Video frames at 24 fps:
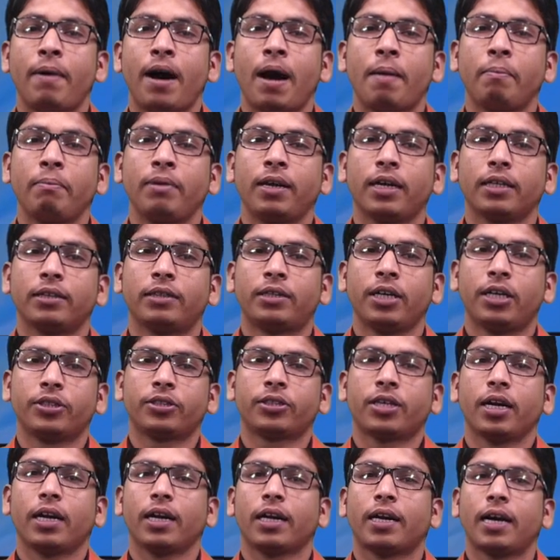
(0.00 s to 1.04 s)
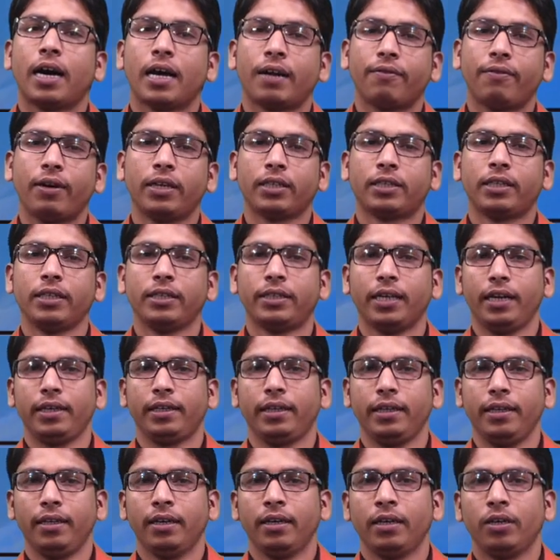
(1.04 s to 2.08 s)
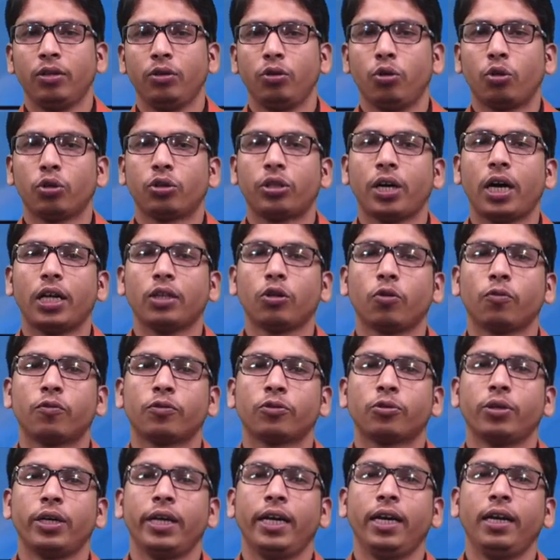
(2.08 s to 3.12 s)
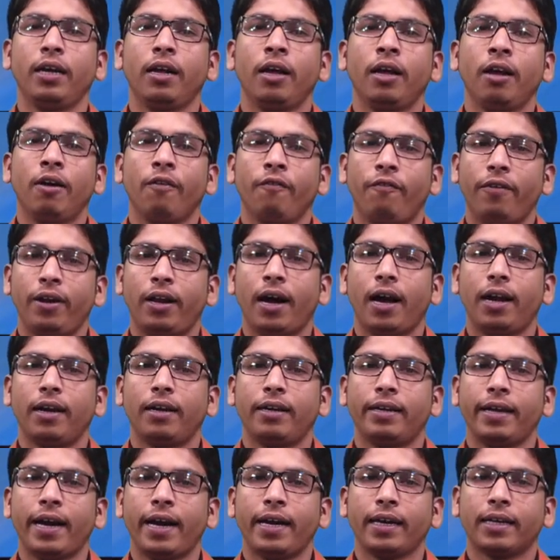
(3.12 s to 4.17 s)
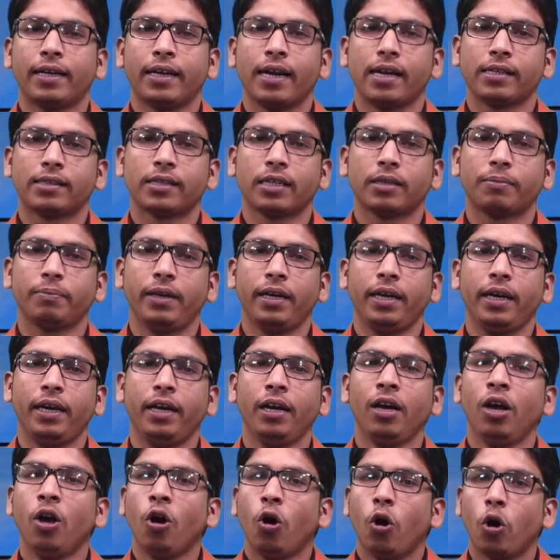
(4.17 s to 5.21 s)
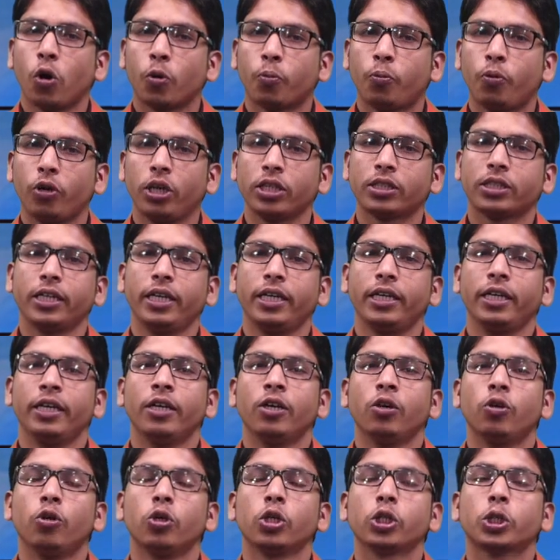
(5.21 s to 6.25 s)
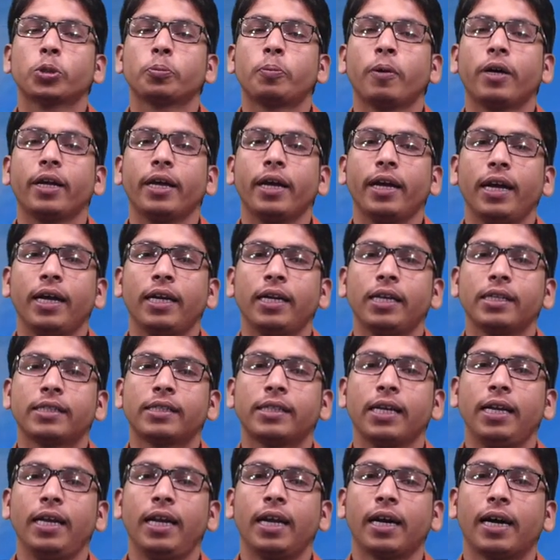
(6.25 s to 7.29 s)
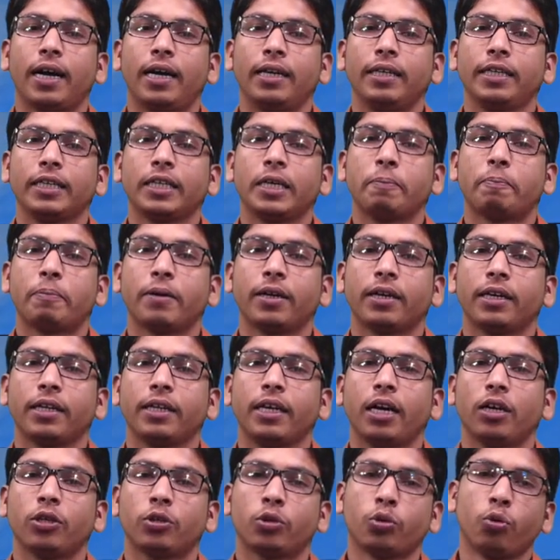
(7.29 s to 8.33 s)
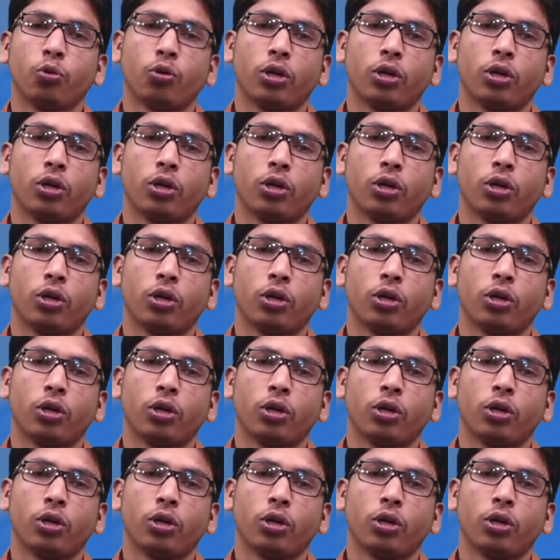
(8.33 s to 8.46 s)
मामला दर्ज कर कार्रवाई की जाएगी नौशाद और सुहेल फिलहाल न्यायिक हिरासत में है और पुलिस ने उस पर एनएसए लगाने की प्रक्रिया शुरू